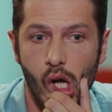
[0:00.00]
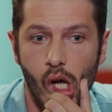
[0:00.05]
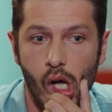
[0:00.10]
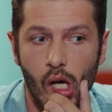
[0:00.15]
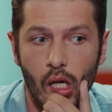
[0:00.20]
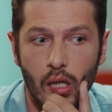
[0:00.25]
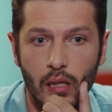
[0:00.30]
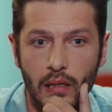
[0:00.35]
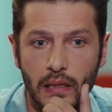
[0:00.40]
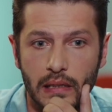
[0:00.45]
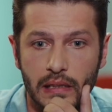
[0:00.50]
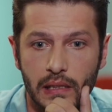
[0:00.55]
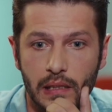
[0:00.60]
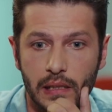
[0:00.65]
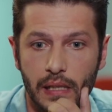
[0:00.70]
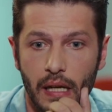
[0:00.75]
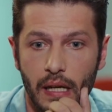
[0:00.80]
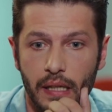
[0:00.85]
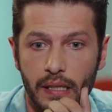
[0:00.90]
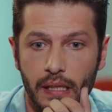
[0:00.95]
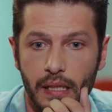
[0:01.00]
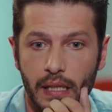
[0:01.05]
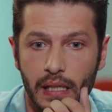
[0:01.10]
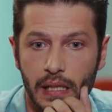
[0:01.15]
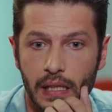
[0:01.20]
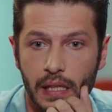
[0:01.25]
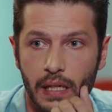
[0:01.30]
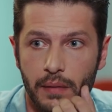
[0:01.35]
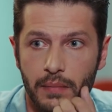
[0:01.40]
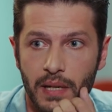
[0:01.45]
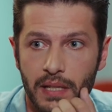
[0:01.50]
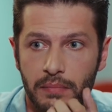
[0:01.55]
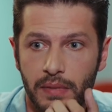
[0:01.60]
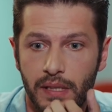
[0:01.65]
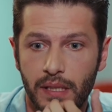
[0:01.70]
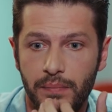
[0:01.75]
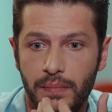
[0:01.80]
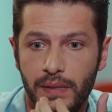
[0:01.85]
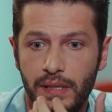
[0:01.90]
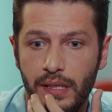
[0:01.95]
Aa nasıl yani? Hemen
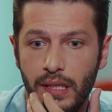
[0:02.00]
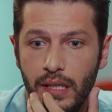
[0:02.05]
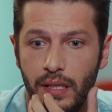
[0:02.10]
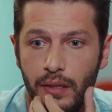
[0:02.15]
mi gitmesi